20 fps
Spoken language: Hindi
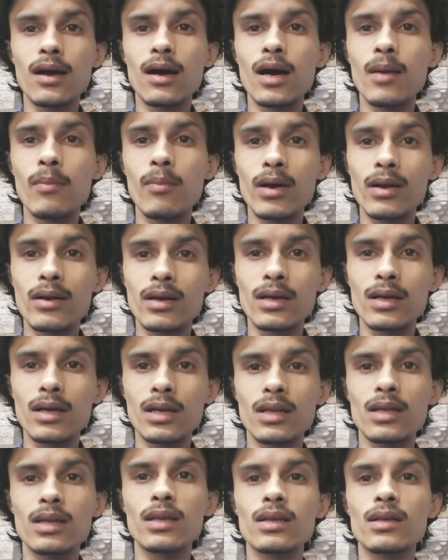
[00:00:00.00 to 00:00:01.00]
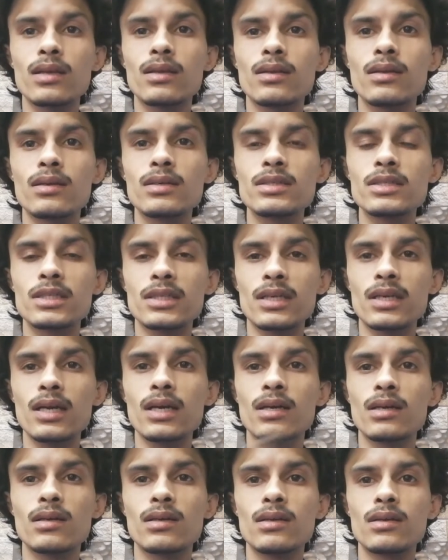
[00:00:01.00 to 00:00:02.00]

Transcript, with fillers: आप अर्न करेंगे ठीक है